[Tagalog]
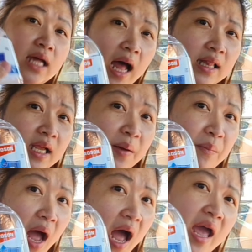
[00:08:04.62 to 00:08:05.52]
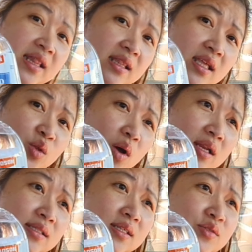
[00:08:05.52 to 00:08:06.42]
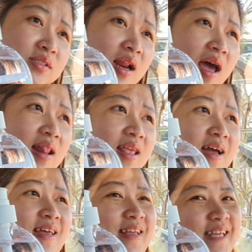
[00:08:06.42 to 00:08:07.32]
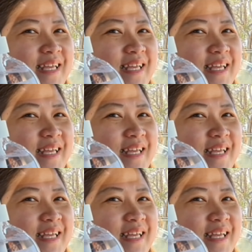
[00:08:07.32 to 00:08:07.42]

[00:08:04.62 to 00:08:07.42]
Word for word: Saan ka pa? E, eh, dito ka na sa Australia.